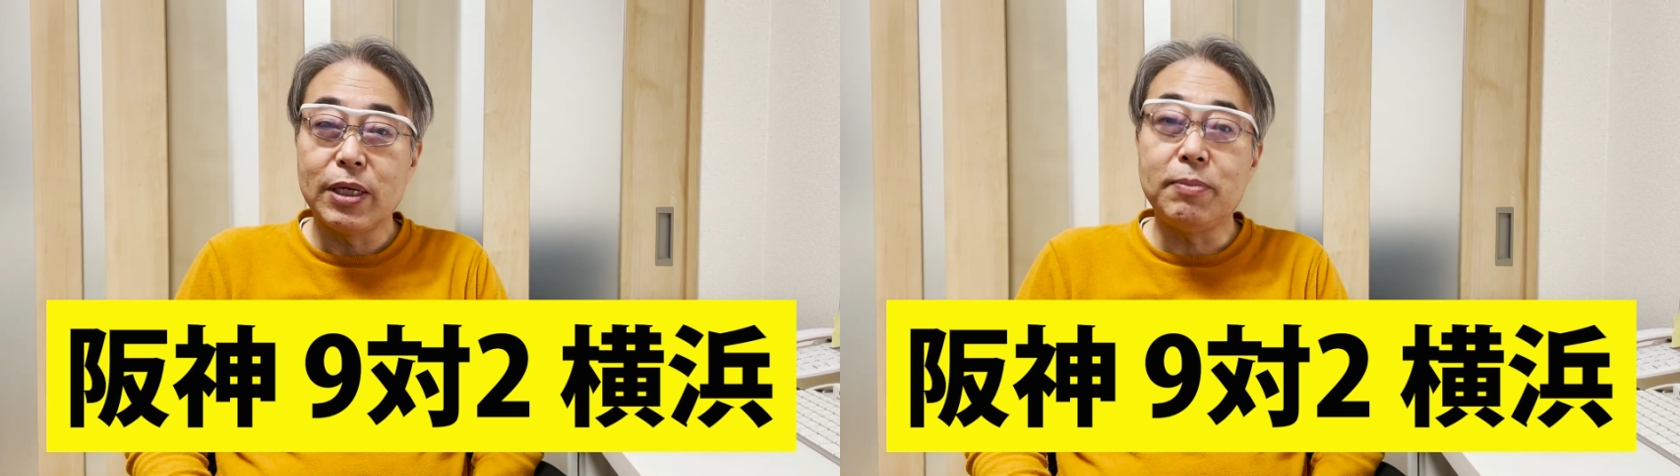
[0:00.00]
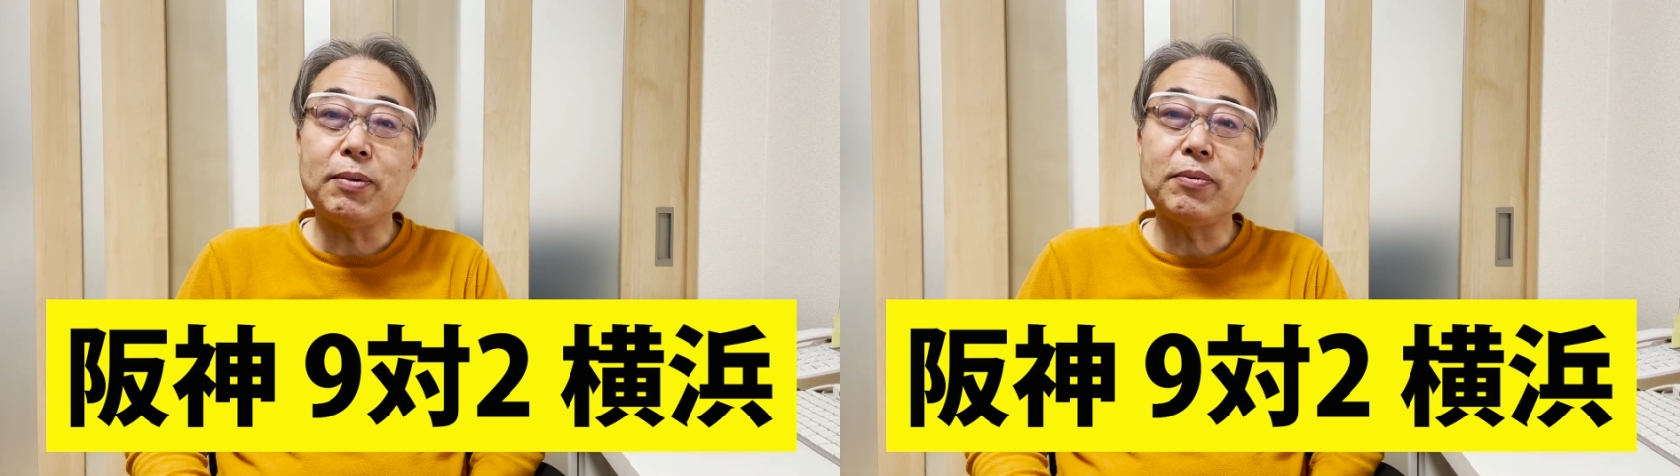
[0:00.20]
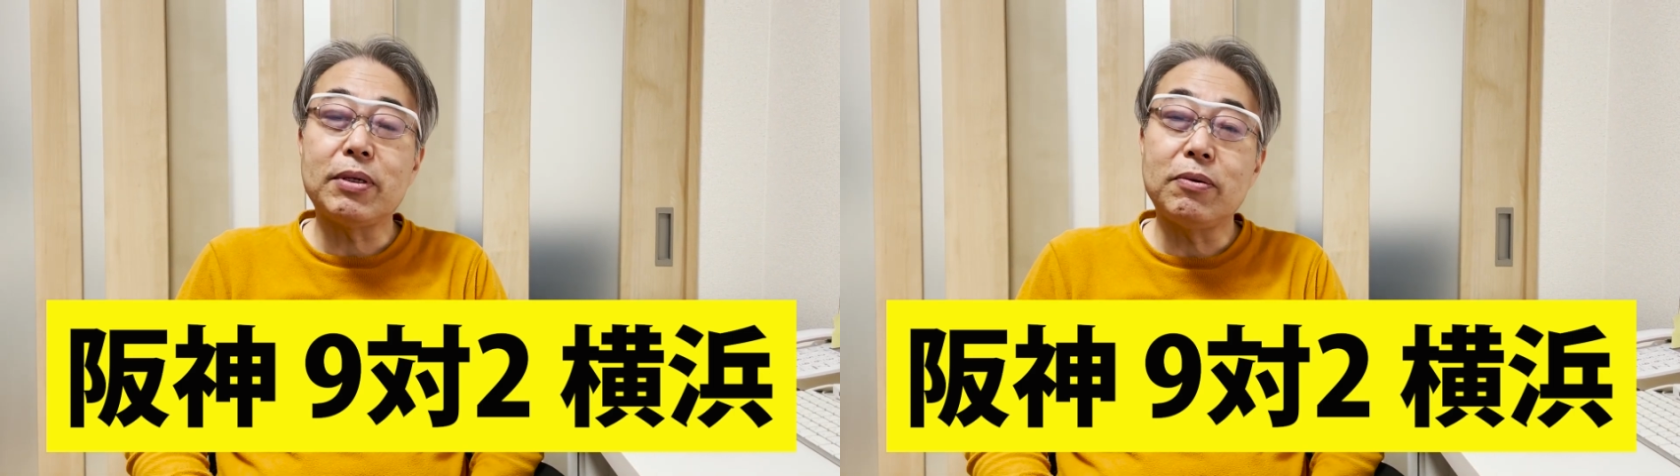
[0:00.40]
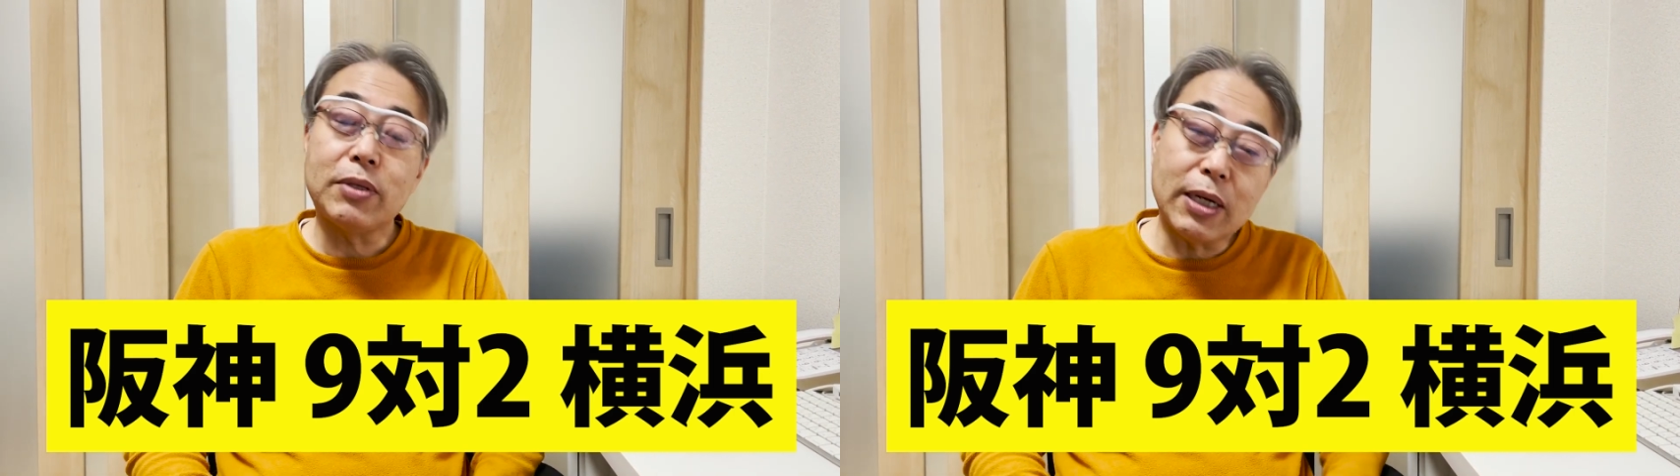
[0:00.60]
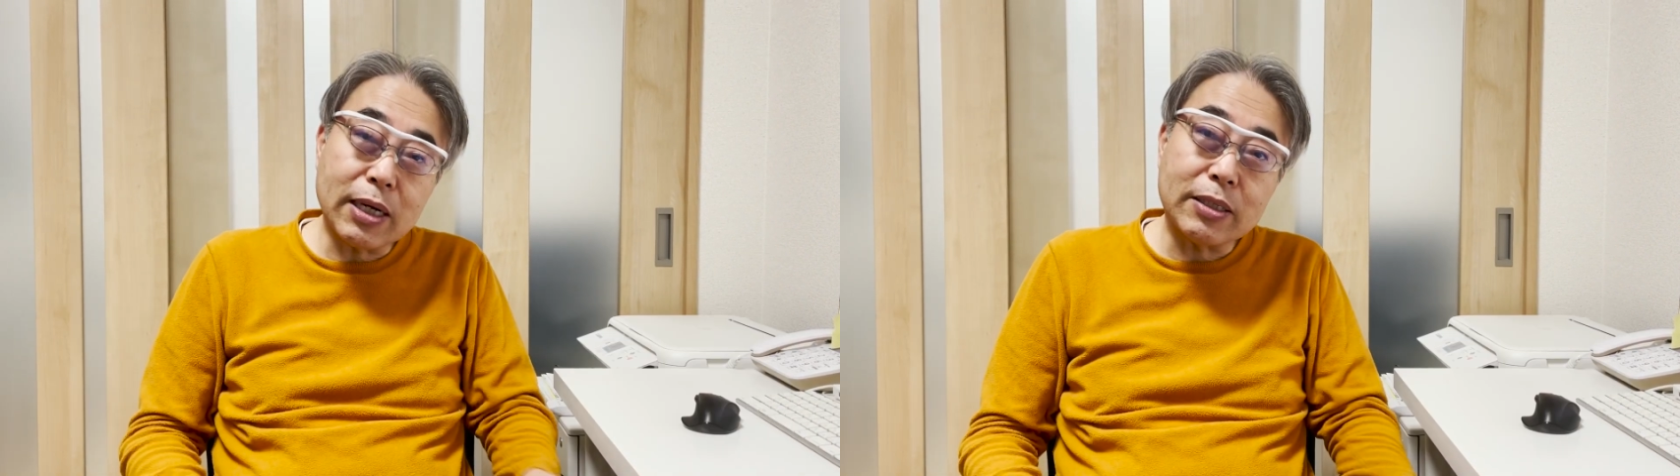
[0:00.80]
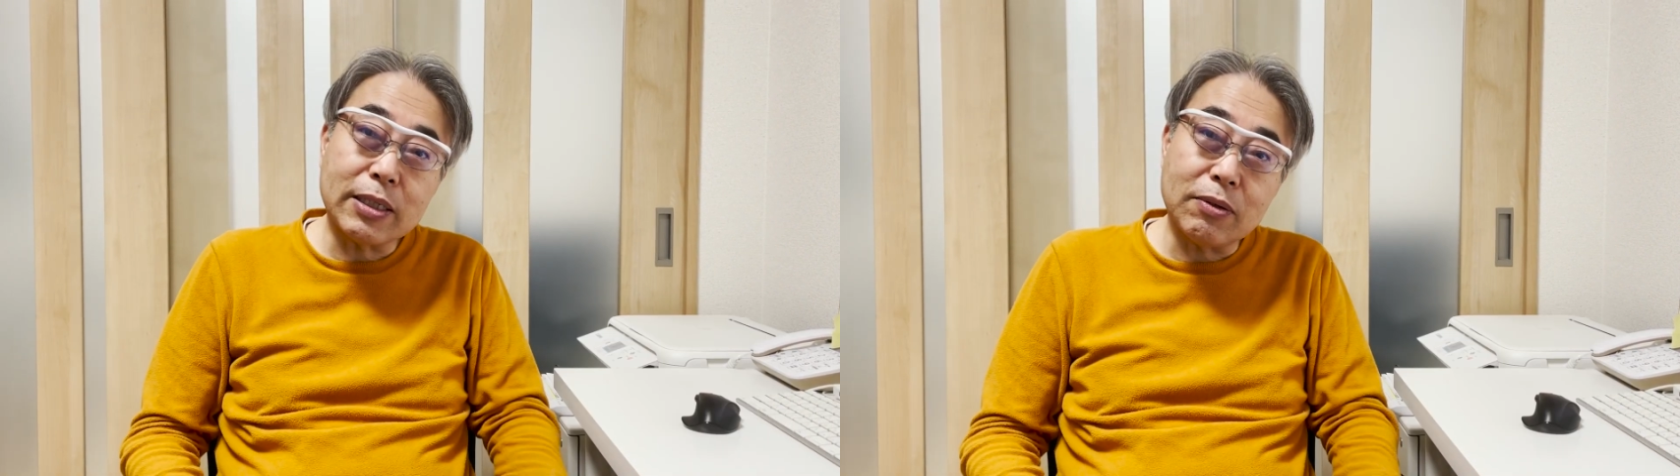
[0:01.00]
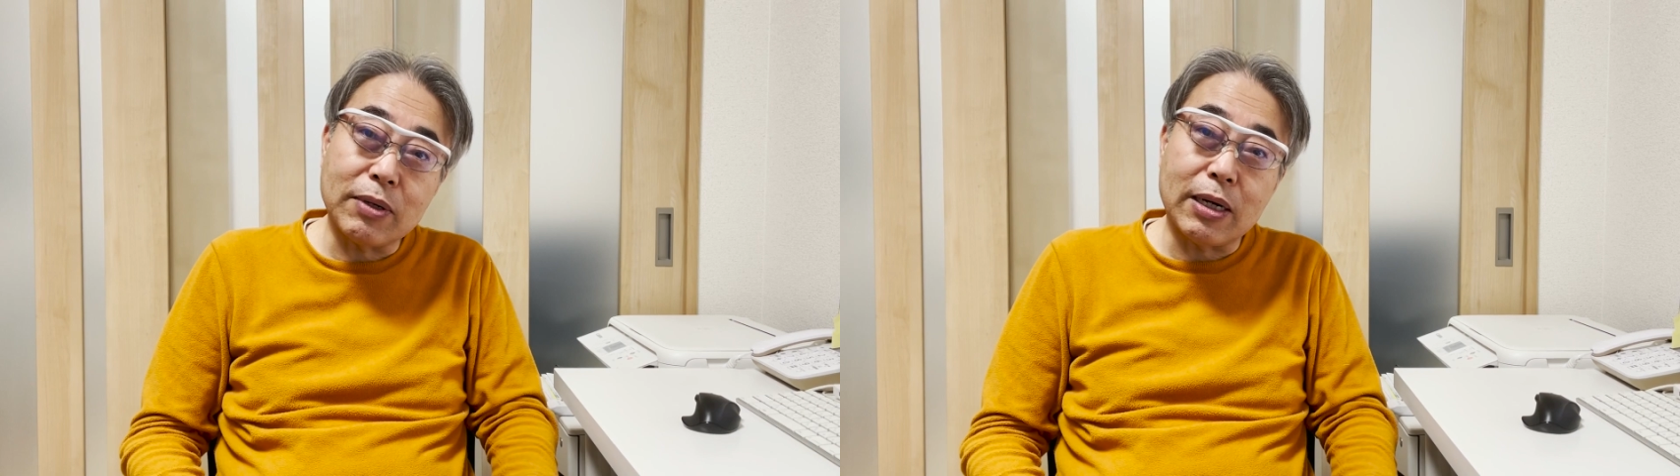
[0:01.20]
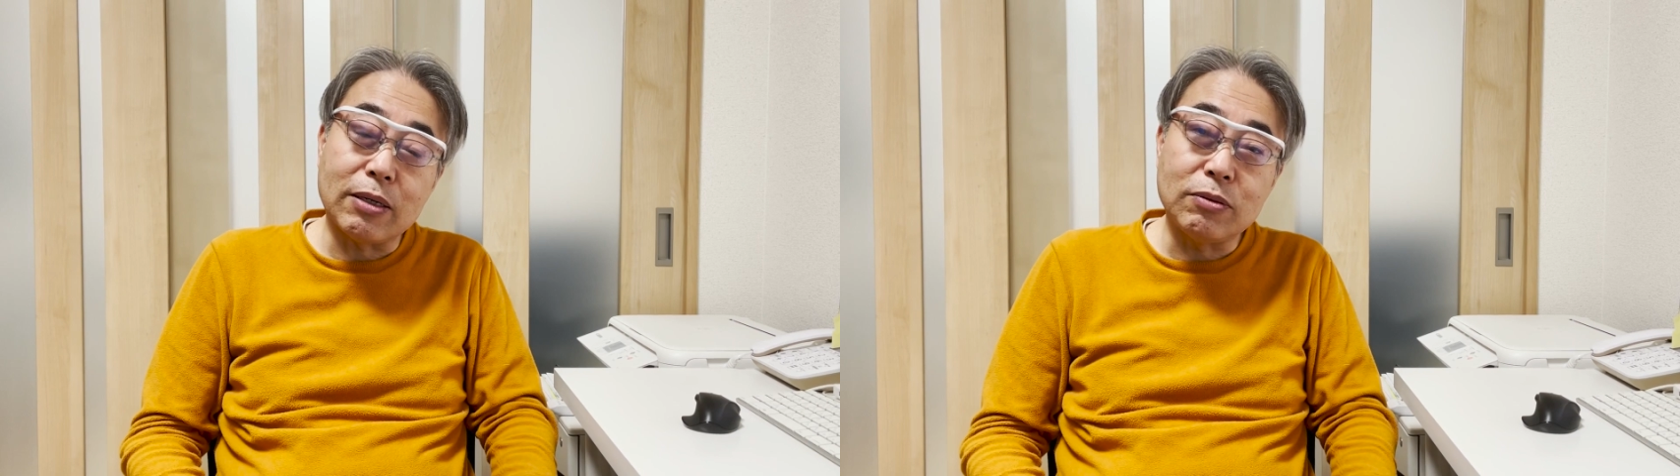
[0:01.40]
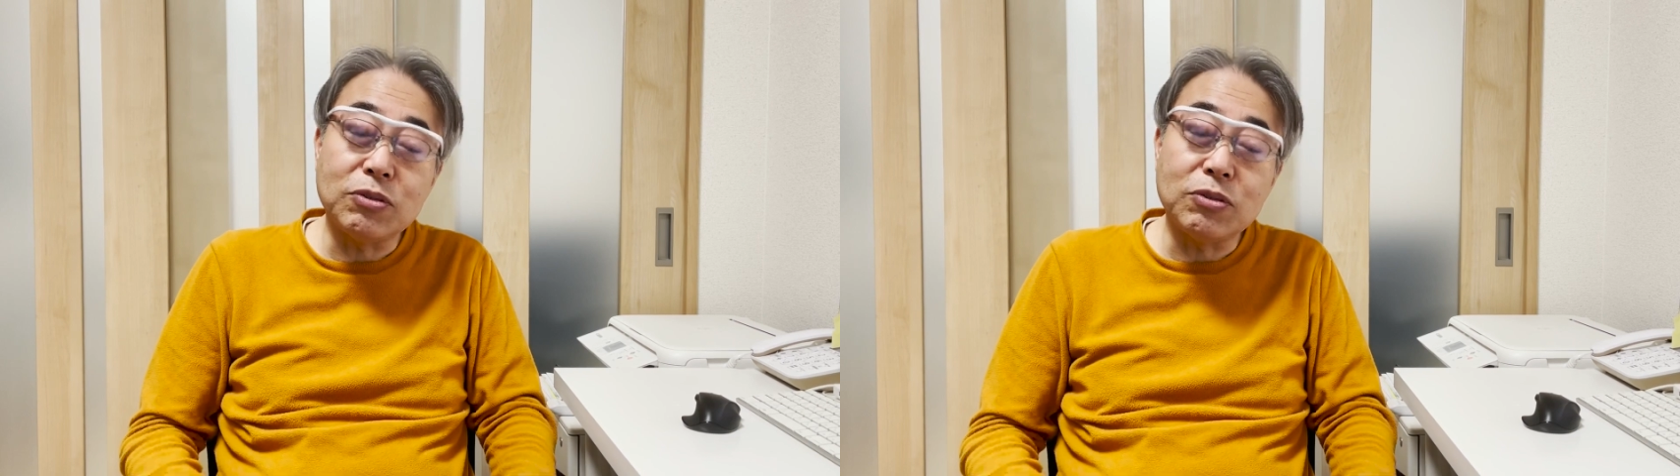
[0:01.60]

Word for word: 今まで打てなかったのが、